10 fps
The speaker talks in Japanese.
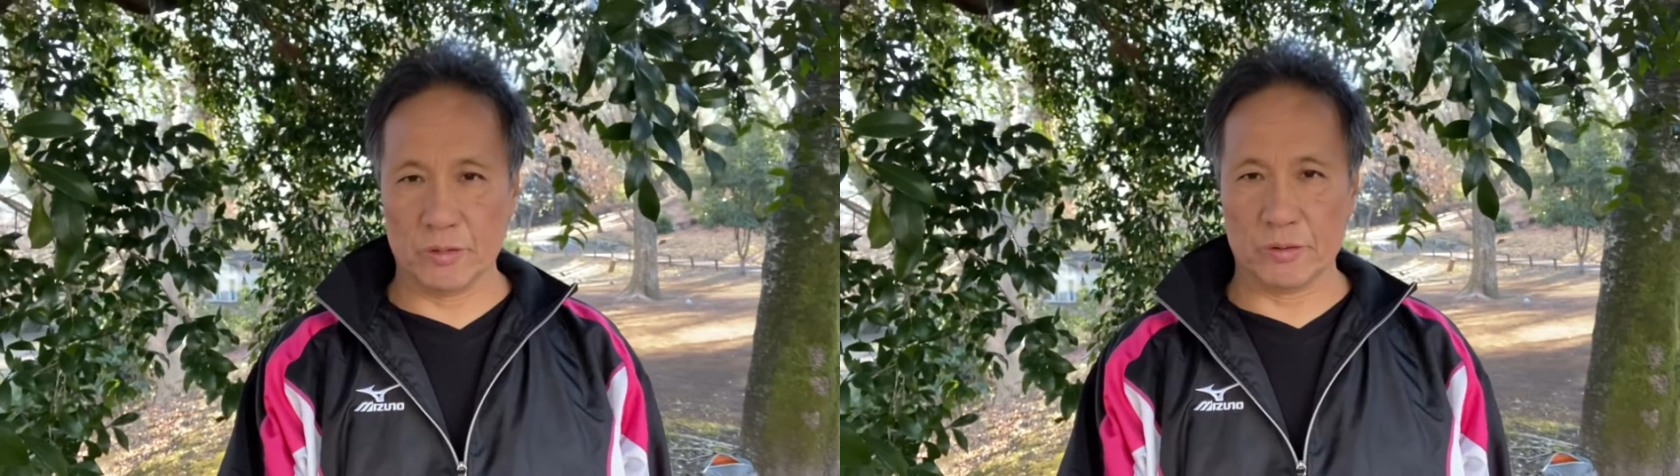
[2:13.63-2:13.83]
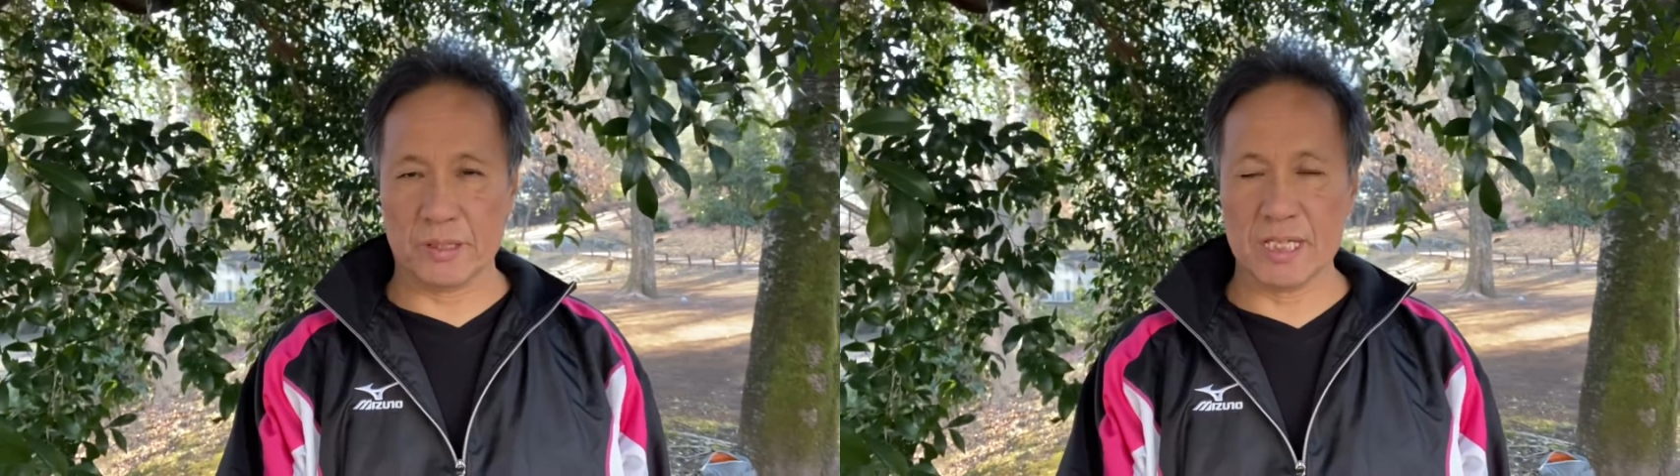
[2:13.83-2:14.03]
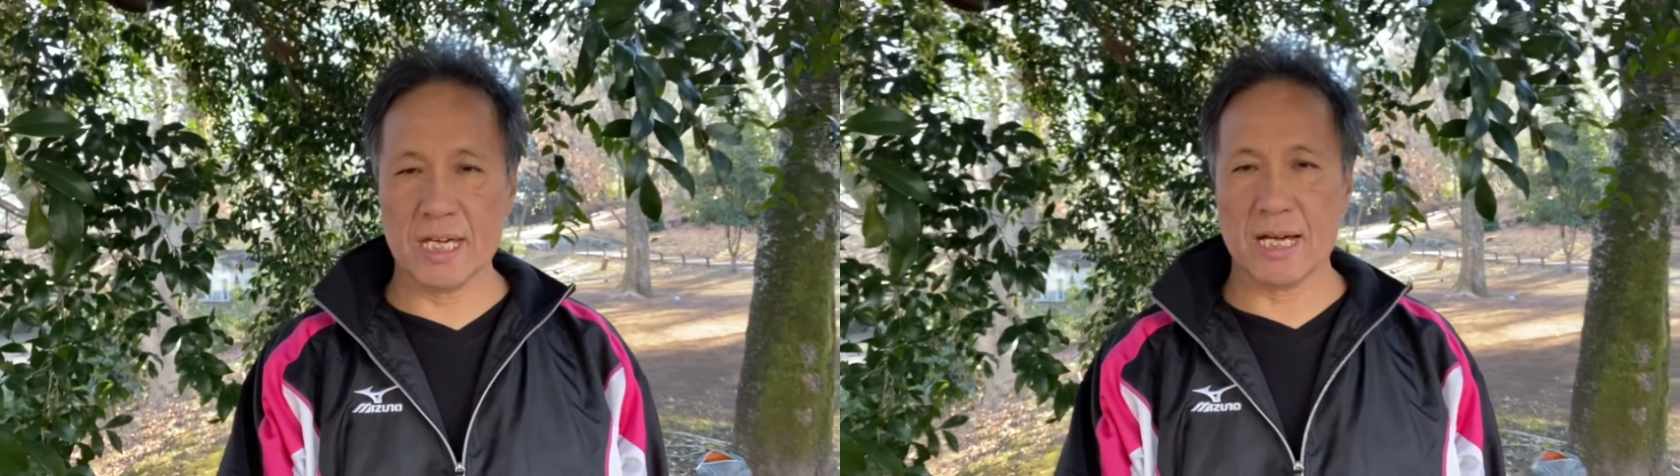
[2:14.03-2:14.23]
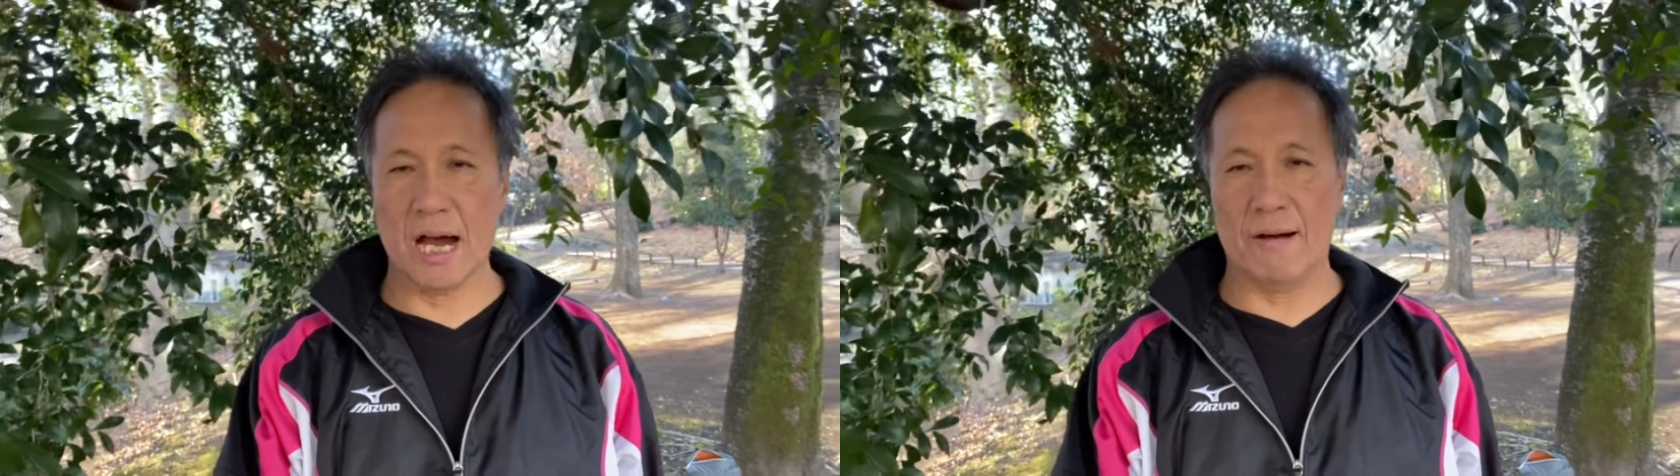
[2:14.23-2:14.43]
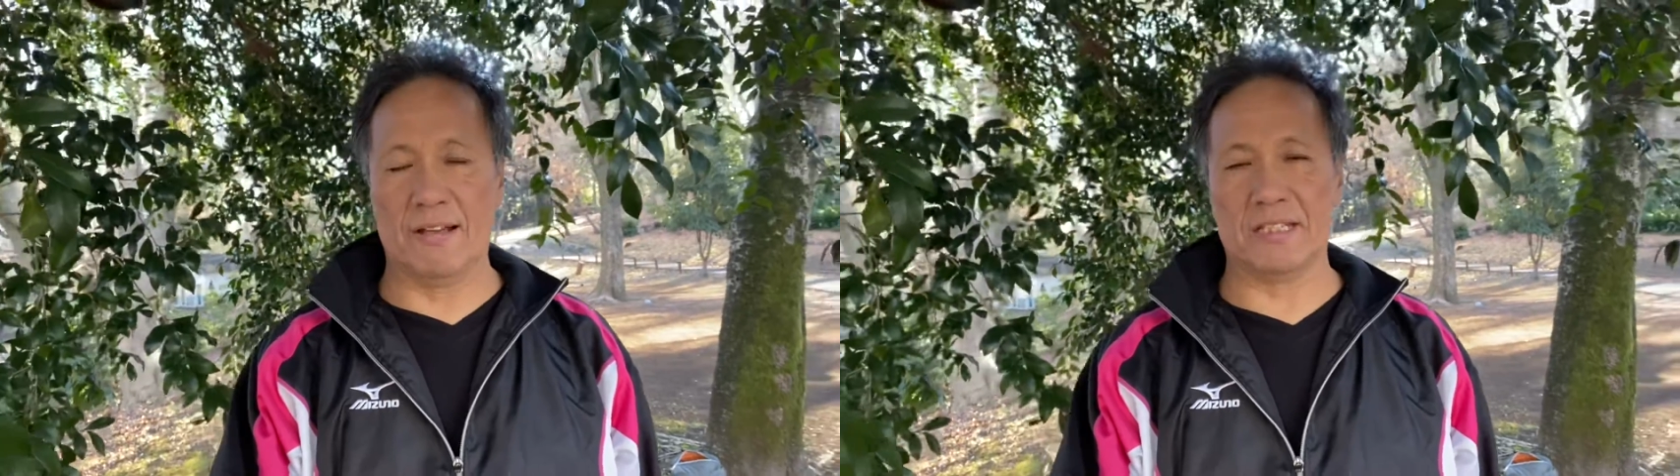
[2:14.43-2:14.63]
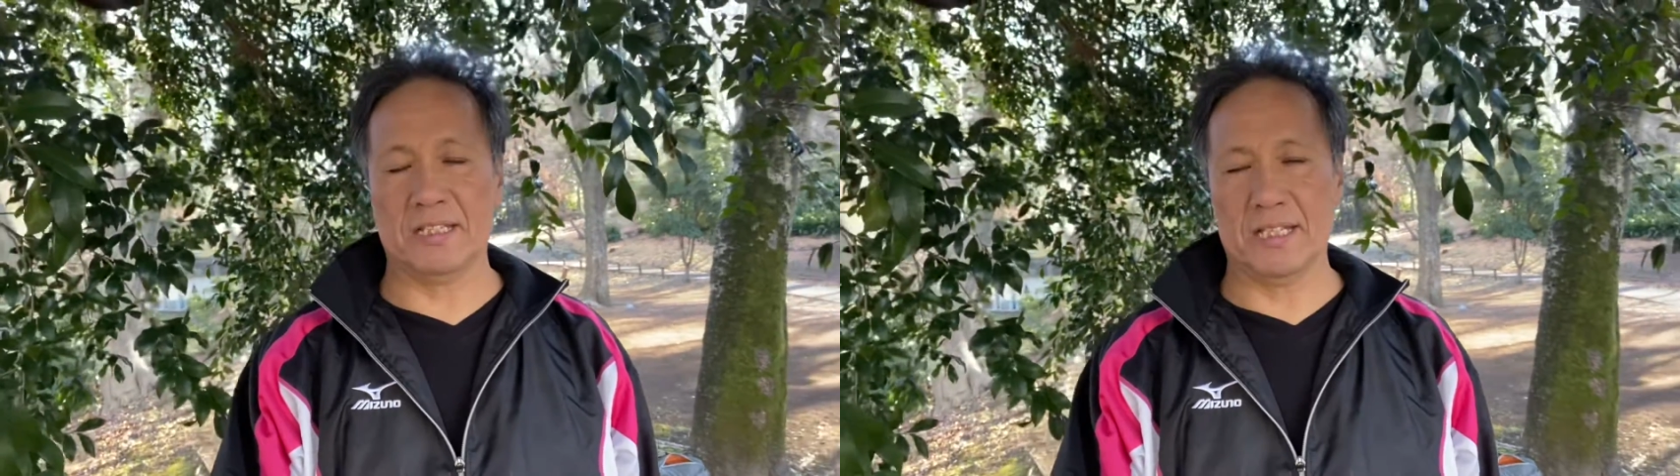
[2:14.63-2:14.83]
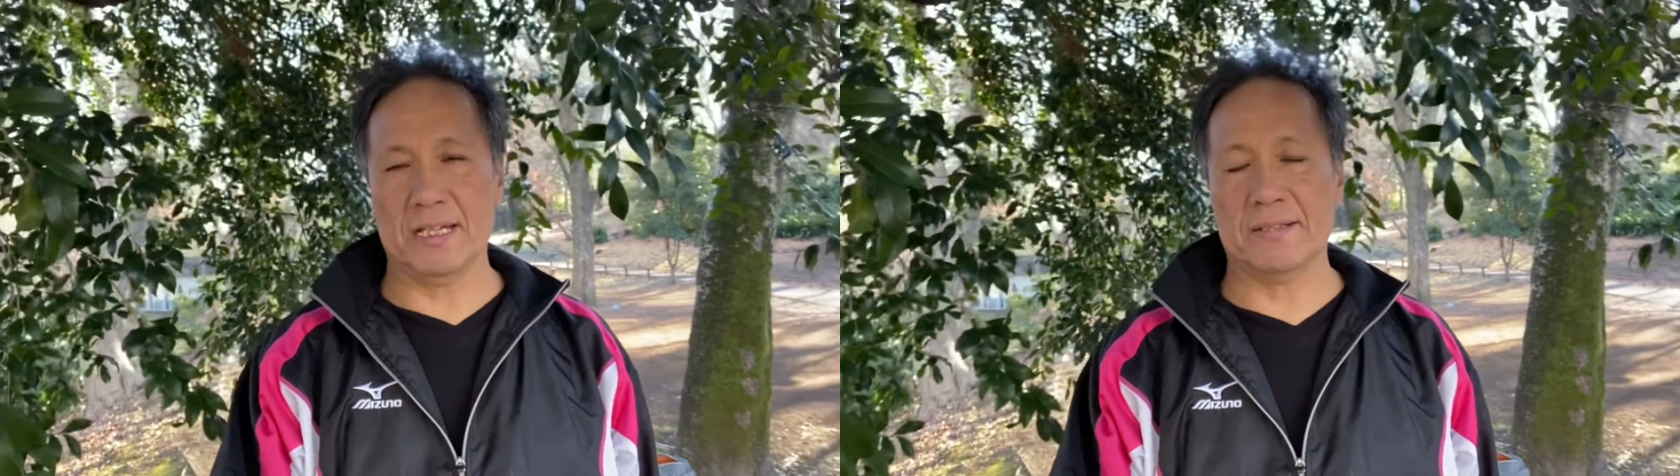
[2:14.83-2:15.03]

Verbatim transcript: 時に合わせて、